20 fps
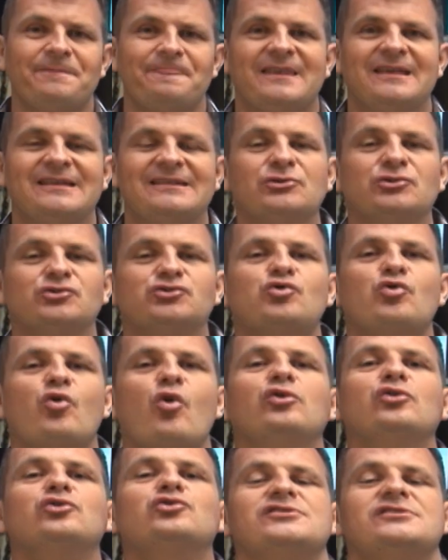e Deus
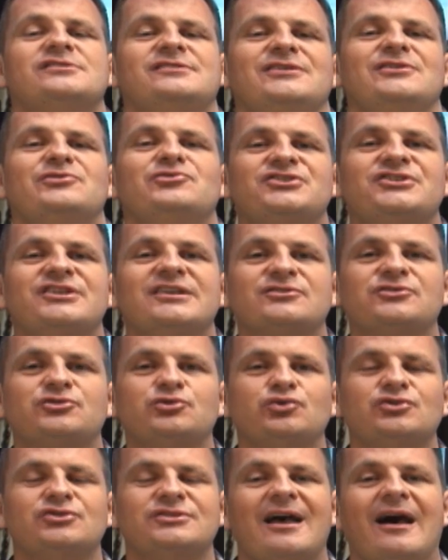conduziu
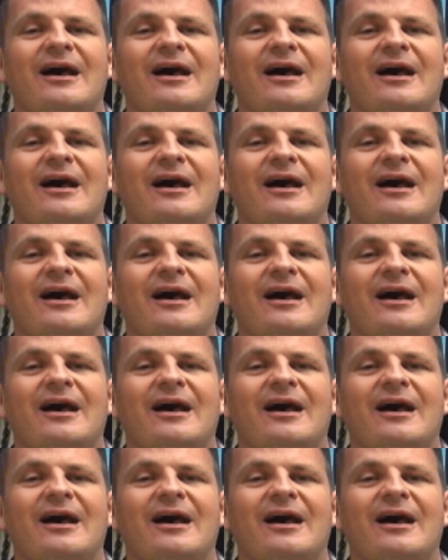Jesus